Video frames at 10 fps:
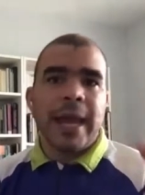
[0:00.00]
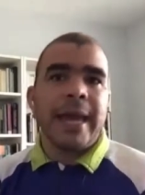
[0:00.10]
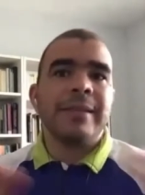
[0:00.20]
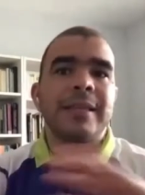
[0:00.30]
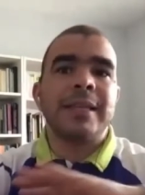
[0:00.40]

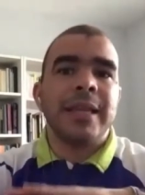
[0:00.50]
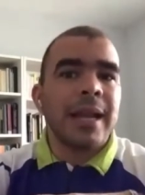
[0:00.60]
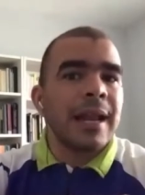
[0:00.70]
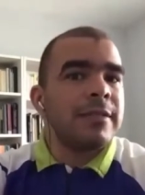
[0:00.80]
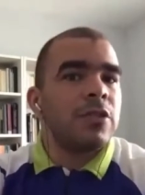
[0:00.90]

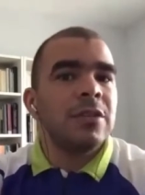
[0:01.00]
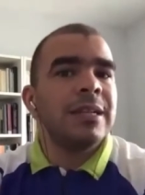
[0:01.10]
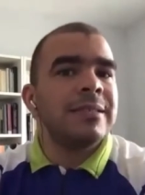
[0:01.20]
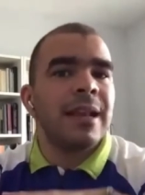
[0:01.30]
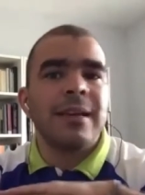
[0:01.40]
entender las
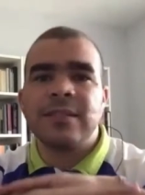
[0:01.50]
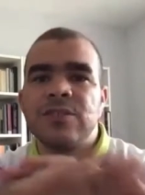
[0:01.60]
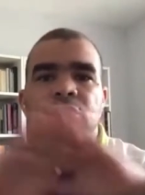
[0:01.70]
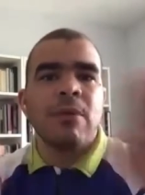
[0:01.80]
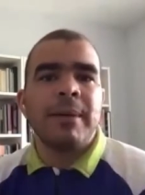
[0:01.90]
otras se le
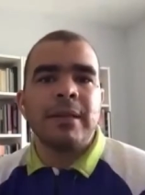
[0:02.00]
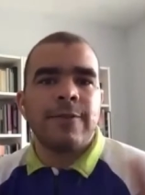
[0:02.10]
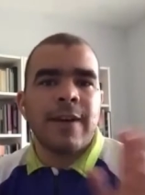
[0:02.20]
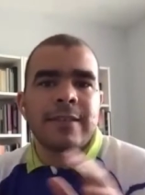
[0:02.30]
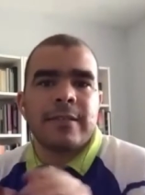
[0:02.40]
hace
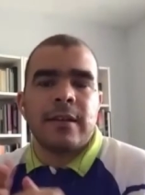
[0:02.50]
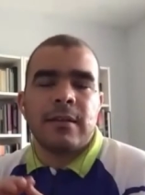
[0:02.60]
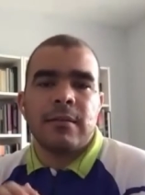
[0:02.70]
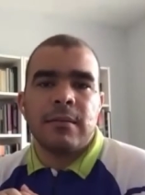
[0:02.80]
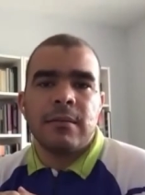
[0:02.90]
sumamente fácil.
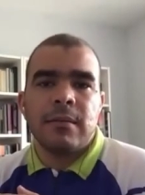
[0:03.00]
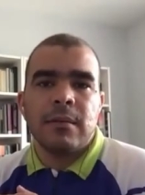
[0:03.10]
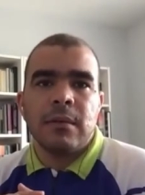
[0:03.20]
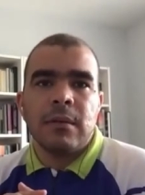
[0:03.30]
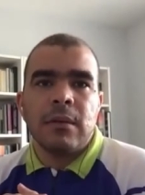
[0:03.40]

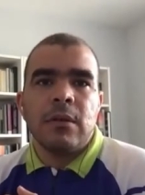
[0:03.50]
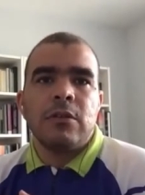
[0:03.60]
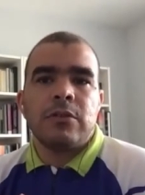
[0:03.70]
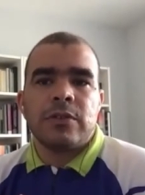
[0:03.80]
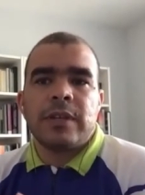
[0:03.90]
Excelente.
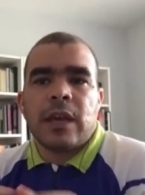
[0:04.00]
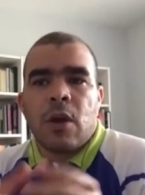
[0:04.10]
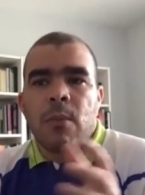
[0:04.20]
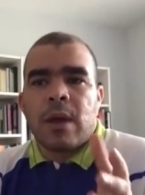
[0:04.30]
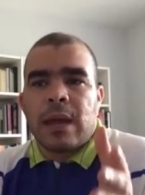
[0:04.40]
Entonces
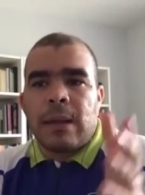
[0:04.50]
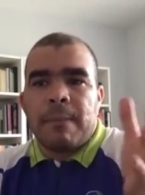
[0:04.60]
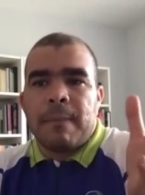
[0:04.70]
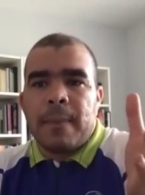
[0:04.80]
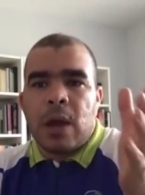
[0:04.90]
es como que
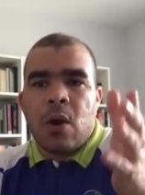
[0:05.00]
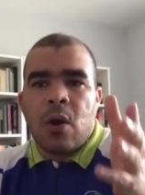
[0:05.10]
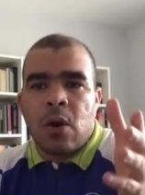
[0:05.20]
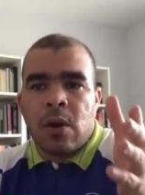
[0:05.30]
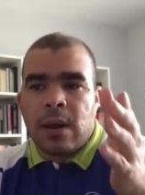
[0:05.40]
el
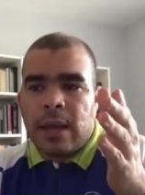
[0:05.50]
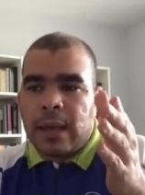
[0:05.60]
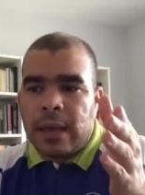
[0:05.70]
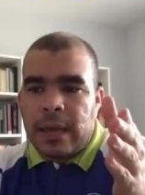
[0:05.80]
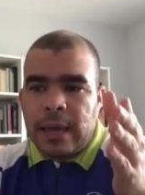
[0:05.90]
mejor
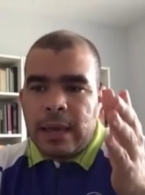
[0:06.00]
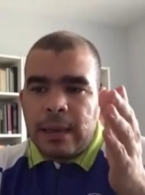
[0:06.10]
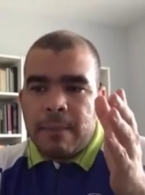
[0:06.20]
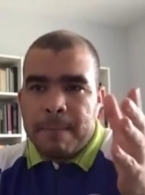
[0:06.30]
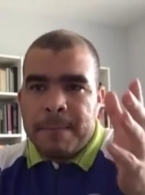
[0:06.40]

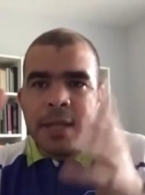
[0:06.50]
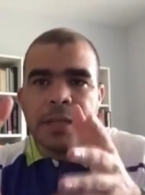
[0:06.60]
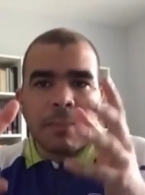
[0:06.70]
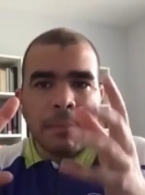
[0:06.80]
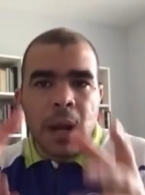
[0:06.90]
eh,
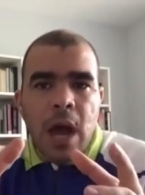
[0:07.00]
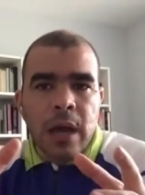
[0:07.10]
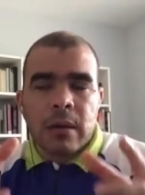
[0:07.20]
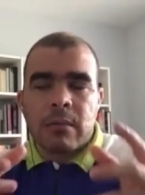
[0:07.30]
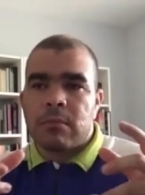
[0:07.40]
building
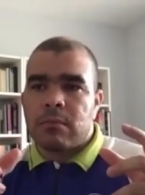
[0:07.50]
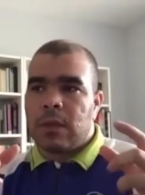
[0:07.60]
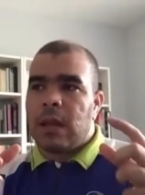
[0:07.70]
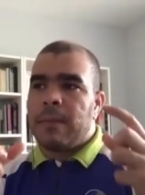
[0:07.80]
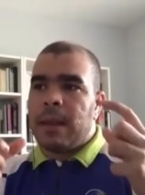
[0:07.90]
block,
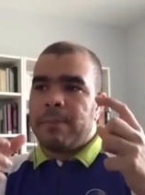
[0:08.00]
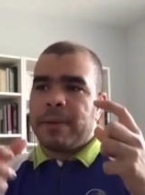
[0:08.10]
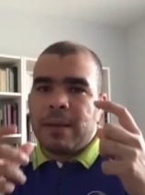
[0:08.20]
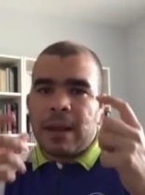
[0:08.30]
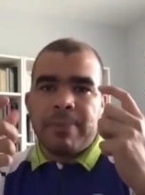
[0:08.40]

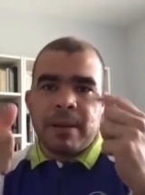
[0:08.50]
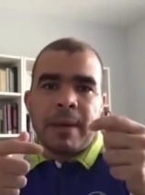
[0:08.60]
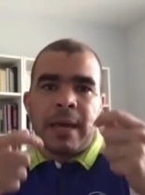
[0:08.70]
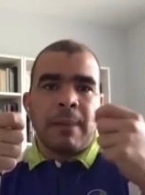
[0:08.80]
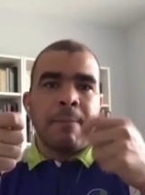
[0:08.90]
el,
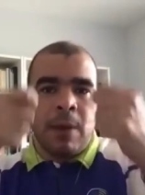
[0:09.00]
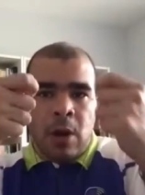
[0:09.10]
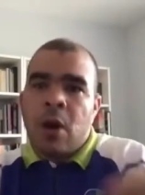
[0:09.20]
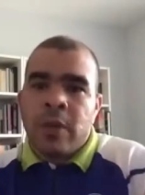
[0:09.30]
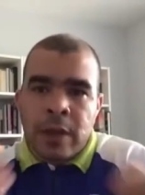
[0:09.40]
primer
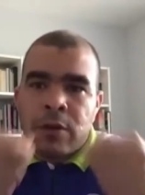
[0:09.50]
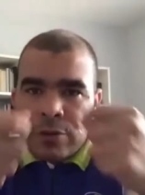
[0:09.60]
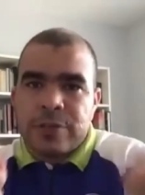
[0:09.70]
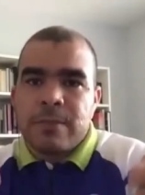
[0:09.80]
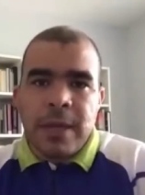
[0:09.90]
blog de
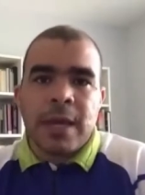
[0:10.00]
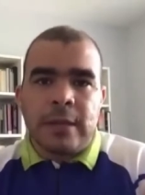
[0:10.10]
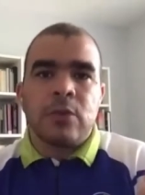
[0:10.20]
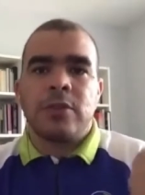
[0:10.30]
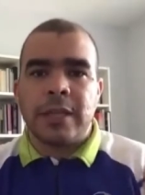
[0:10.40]

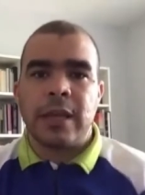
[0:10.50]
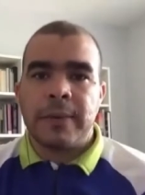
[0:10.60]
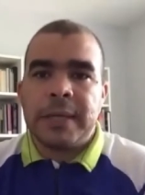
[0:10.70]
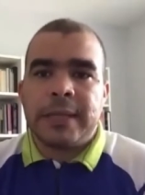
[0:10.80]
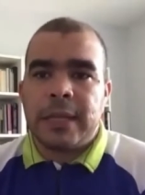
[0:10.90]
conocimiento que usted
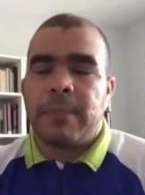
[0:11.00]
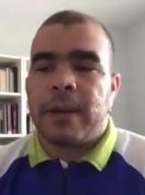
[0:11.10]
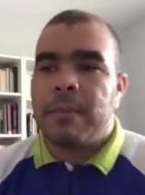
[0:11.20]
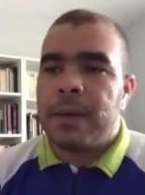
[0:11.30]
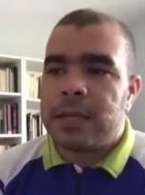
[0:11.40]
debe de tener
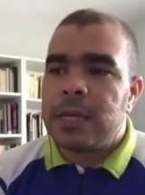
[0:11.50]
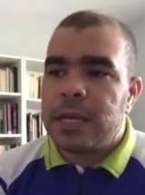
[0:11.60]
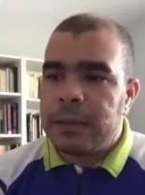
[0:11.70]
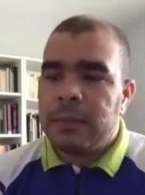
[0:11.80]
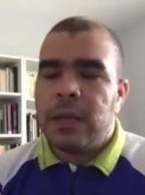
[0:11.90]
para
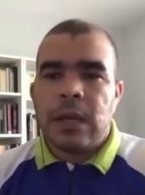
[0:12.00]
invertir,